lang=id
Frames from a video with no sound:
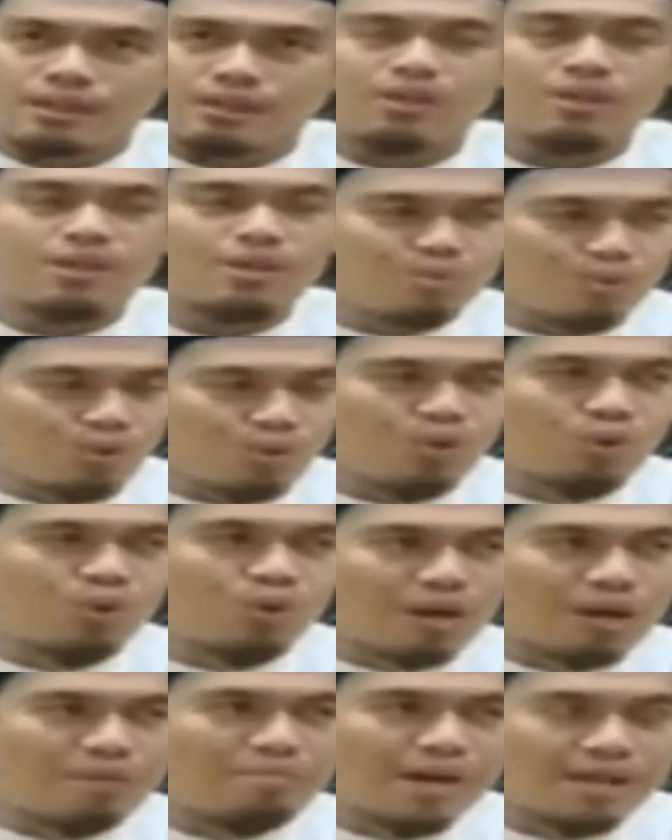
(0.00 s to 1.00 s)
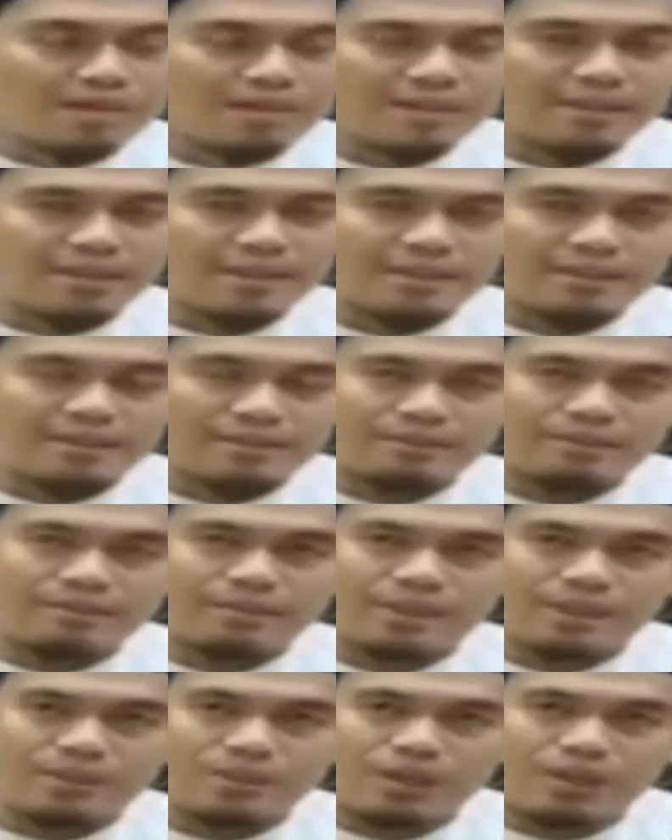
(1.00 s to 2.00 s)
Atau Ibnu Qudamah saja.
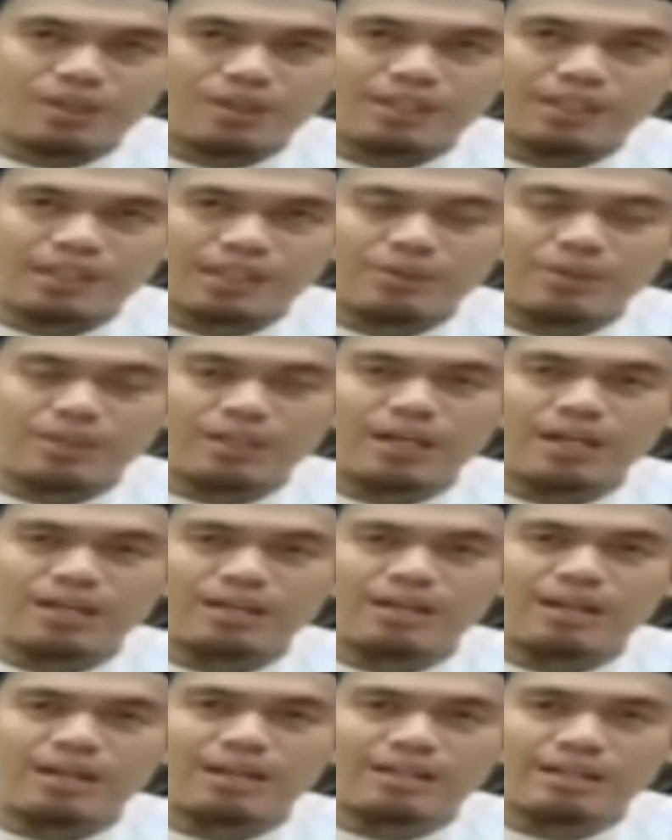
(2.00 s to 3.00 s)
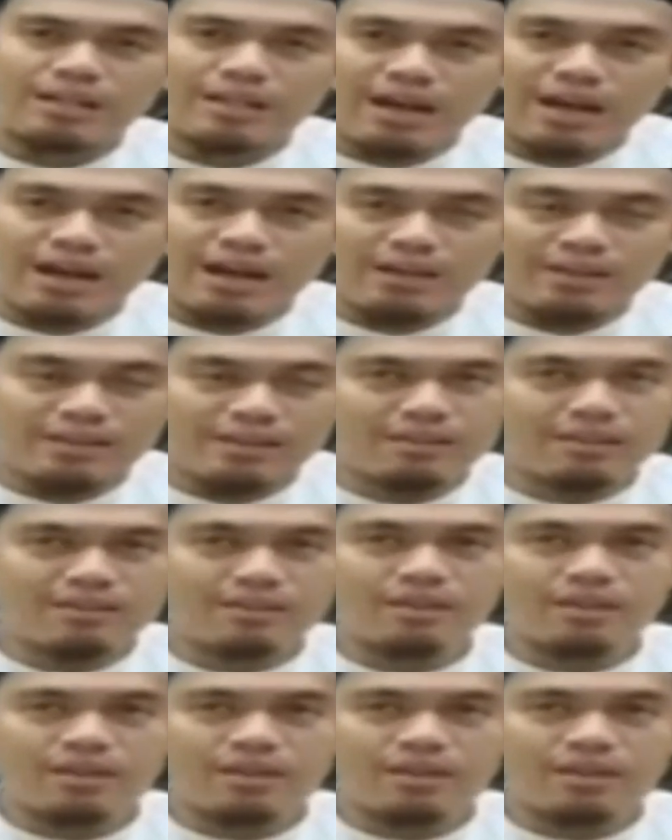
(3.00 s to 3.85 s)
Itu ada di riwayat Al-Lalikai,